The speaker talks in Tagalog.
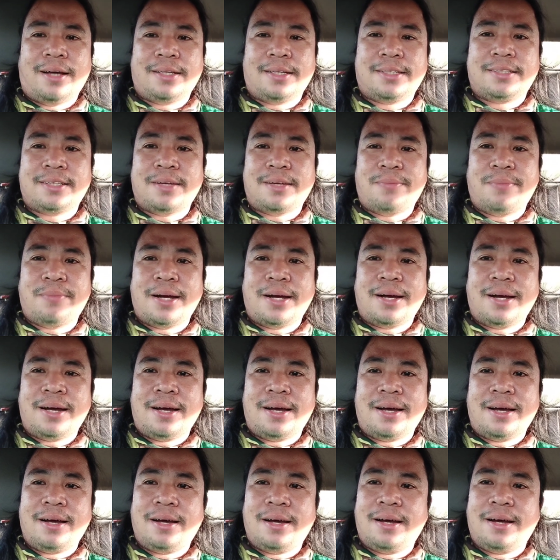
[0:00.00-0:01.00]
at sa mga
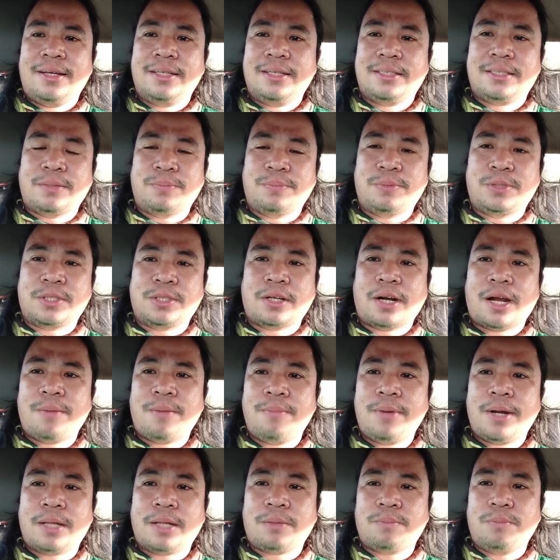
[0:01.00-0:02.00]

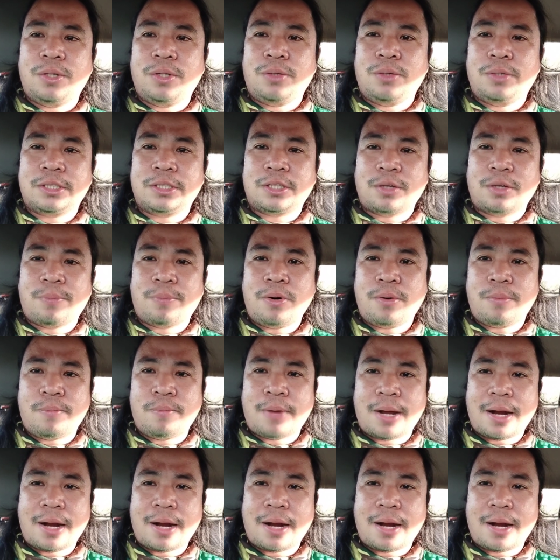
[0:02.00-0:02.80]
subscriber at viewers ko po